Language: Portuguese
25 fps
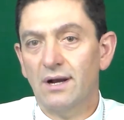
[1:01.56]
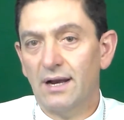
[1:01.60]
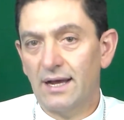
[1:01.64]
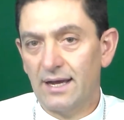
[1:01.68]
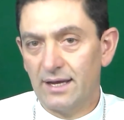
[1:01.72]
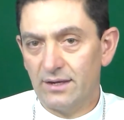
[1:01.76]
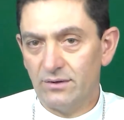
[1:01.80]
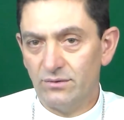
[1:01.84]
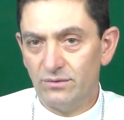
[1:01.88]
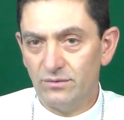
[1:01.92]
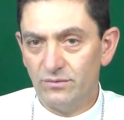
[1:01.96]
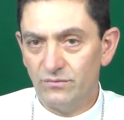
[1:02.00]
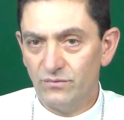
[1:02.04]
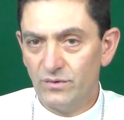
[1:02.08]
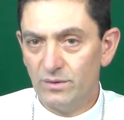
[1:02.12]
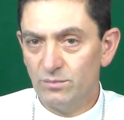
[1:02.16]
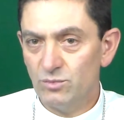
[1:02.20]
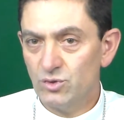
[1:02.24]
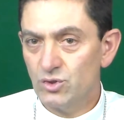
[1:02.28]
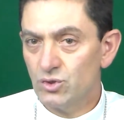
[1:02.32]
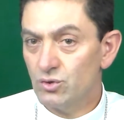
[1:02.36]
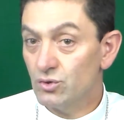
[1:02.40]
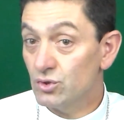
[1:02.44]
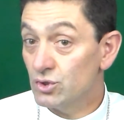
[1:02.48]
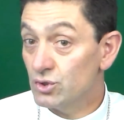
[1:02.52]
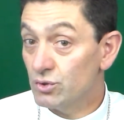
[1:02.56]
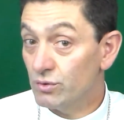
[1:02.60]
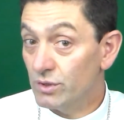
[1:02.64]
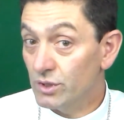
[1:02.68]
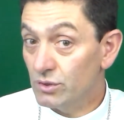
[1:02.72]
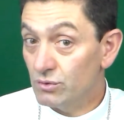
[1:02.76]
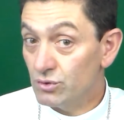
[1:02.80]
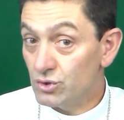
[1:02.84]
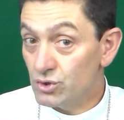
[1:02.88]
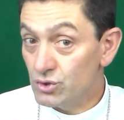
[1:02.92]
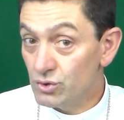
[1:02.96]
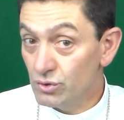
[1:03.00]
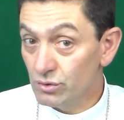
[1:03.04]
claro, vamos
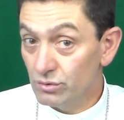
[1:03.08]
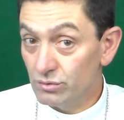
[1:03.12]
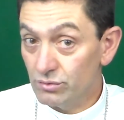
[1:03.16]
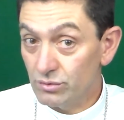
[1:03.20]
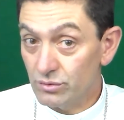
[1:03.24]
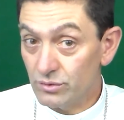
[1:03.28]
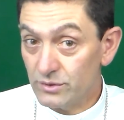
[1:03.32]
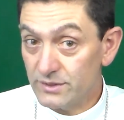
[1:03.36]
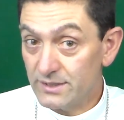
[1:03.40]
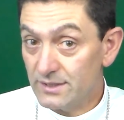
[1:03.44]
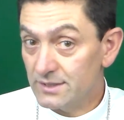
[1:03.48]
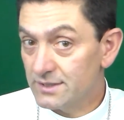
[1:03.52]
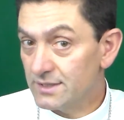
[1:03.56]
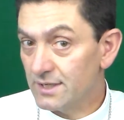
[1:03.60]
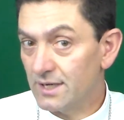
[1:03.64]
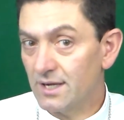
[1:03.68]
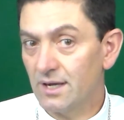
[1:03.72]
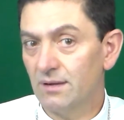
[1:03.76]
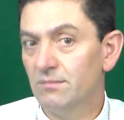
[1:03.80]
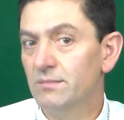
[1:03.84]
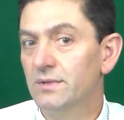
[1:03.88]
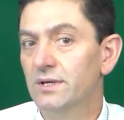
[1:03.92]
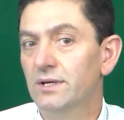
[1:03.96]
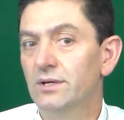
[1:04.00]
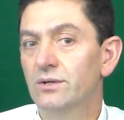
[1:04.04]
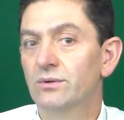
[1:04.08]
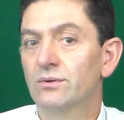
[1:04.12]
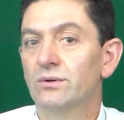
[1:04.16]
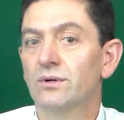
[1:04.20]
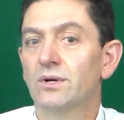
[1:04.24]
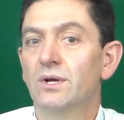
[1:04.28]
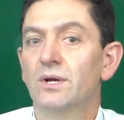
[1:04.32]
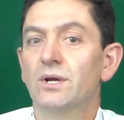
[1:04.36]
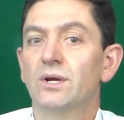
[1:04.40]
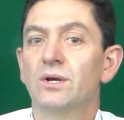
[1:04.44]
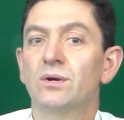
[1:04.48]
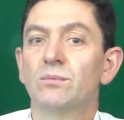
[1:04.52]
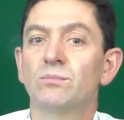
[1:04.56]
construindo juntos esse caminho,
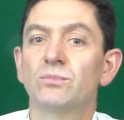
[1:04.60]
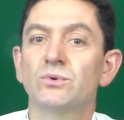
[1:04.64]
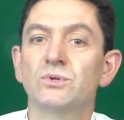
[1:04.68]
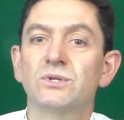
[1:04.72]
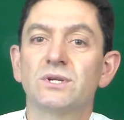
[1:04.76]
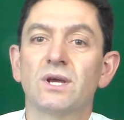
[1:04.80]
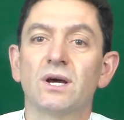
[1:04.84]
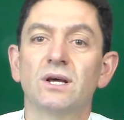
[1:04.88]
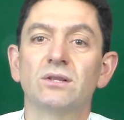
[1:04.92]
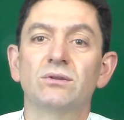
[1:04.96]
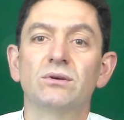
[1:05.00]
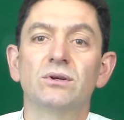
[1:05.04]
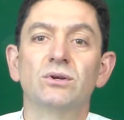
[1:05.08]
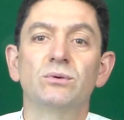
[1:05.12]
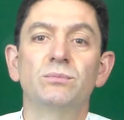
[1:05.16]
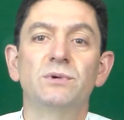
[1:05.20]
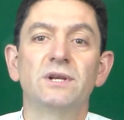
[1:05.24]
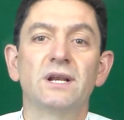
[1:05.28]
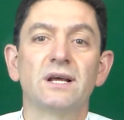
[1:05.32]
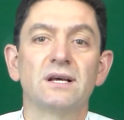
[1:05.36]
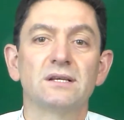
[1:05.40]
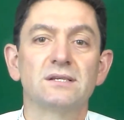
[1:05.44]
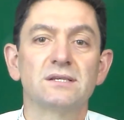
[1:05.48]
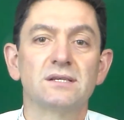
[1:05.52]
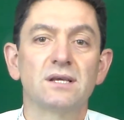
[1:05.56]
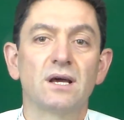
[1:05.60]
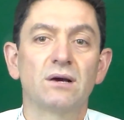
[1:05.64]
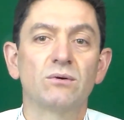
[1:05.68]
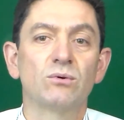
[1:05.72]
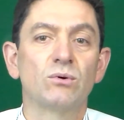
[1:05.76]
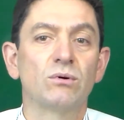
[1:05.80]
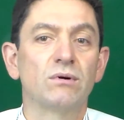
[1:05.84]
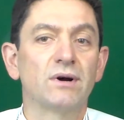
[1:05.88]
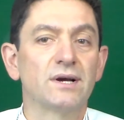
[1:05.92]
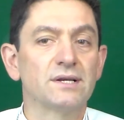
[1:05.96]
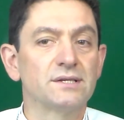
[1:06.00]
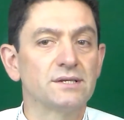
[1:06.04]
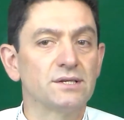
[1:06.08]
buscando iluminação
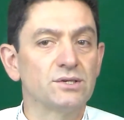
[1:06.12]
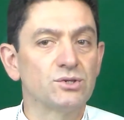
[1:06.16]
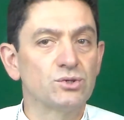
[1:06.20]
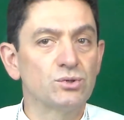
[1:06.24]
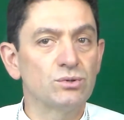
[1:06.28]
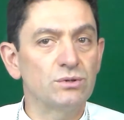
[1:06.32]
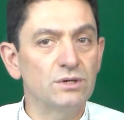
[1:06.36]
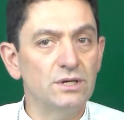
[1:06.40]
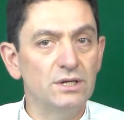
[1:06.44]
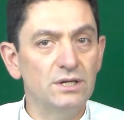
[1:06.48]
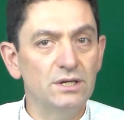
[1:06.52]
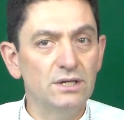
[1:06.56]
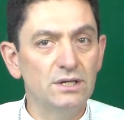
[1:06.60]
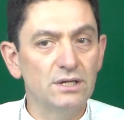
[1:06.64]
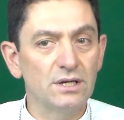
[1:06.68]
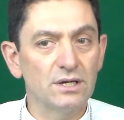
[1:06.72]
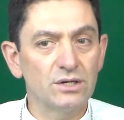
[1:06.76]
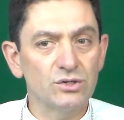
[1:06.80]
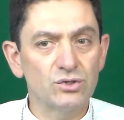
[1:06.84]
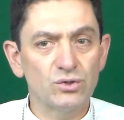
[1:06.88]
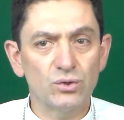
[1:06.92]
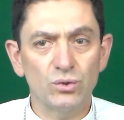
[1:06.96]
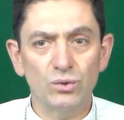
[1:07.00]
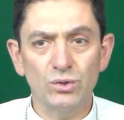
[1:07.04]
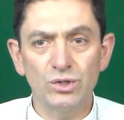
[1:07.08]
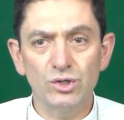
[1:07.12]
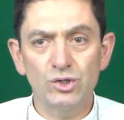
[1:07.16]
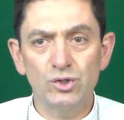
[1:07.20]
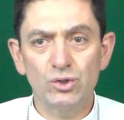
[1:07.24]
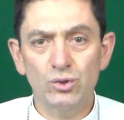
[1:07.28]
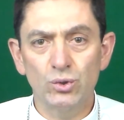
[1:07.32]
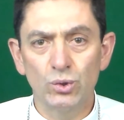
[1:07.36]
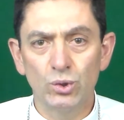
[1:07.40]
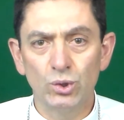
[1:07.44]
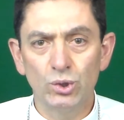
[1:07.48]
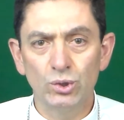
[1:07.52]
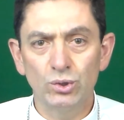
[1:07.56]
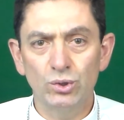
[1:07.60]
com assessorias, com
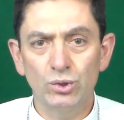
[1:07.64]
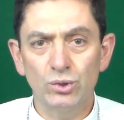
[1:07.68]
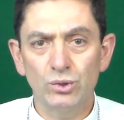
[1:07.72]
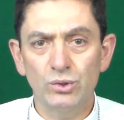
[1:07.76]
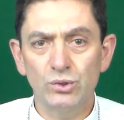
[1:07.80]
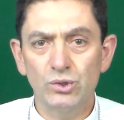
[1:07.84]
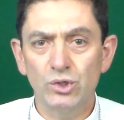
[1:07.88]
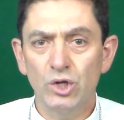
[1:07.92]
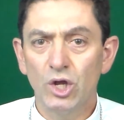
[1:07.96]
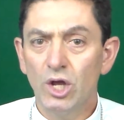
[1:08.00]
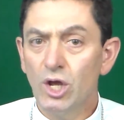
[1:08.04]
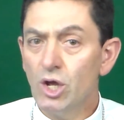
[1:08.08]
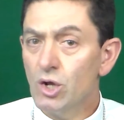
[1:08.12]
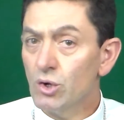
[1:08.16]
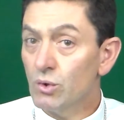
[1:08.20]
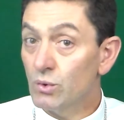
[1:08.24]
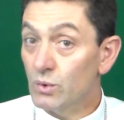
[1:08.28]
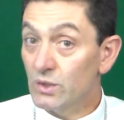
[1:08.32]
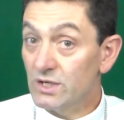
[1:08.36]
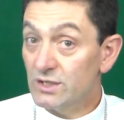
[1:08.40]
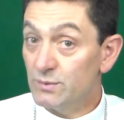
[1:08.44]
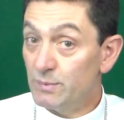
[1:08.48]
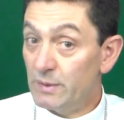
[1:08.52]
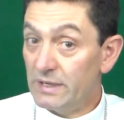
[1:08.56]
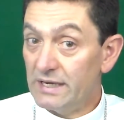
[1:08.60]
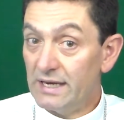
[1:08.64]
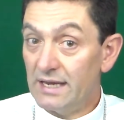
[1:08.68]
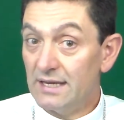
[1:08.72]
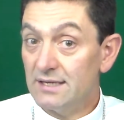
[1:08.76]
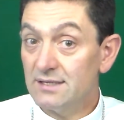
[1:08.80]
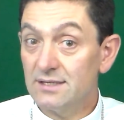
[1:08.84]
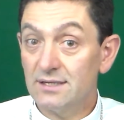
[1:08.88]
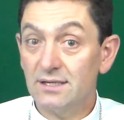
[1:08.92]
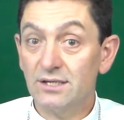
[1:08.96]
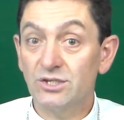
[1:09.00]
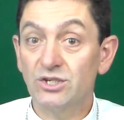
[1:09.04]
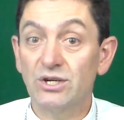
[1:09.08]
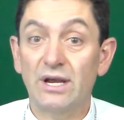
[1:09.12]
estudos, com
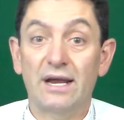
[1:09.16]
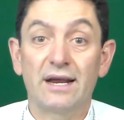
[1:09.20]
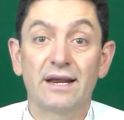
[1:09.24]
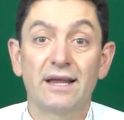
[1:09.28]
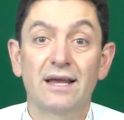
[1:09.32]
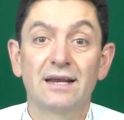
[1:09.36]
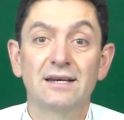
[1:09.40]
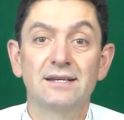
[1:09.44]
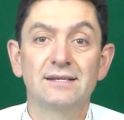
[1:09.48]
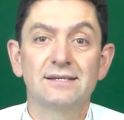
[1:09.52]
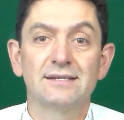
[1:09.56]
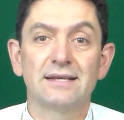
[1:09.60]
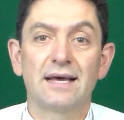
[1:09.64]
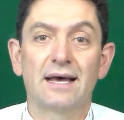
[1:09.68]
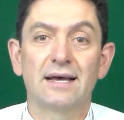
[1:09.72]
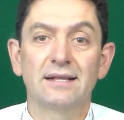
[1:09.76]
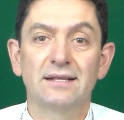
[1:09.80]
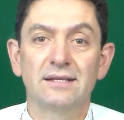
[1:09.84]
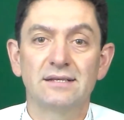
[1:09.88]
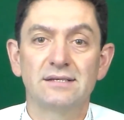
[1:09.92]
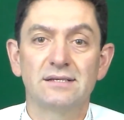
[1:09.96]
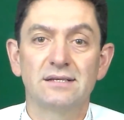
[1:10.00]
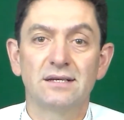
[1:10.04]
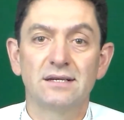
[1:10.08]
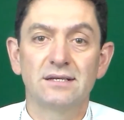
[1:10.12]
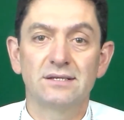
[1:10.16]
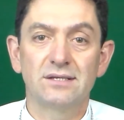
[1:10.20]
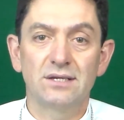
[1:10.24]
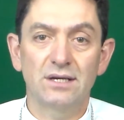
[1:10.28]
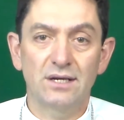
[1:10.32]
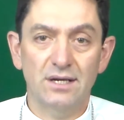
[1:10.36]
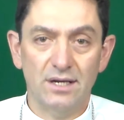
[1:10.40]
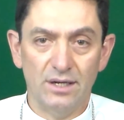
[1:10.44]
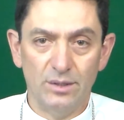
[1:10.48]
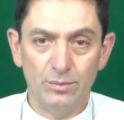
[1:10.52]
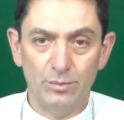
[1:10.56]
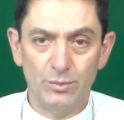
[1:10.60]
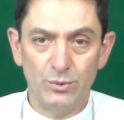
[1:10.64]
experiências já realizadas nesse
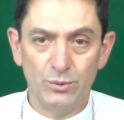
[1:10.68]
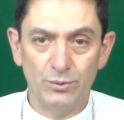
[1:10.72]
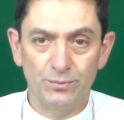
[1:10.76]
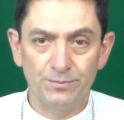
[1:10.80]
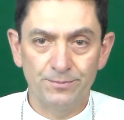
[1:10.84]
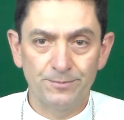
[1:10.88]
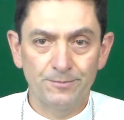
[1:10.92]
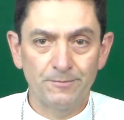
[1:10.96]
campo.